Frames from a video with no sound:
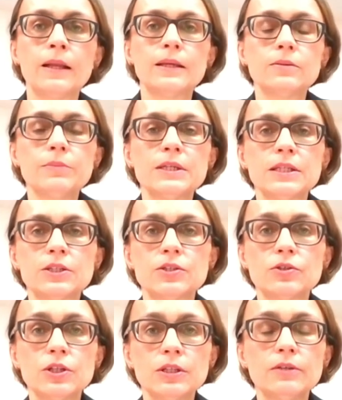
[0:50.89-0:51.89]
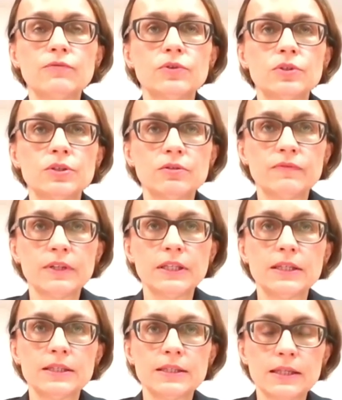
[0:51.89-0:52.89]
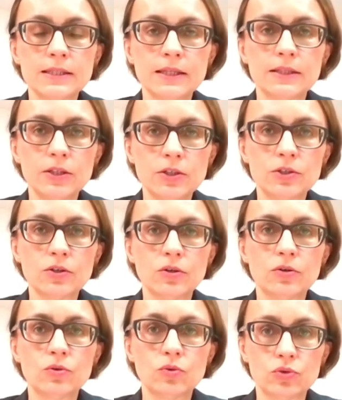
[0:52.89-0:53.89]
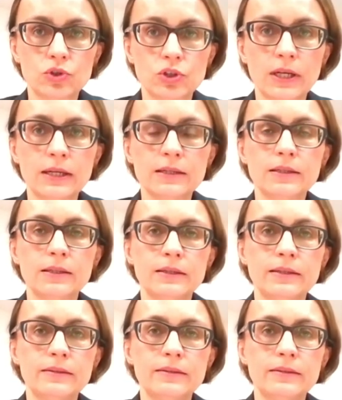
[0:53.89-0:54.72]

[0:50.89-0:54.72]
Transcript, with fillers: Natomiast nasze codzienne funkcjonowanie jest zasadniczo różne,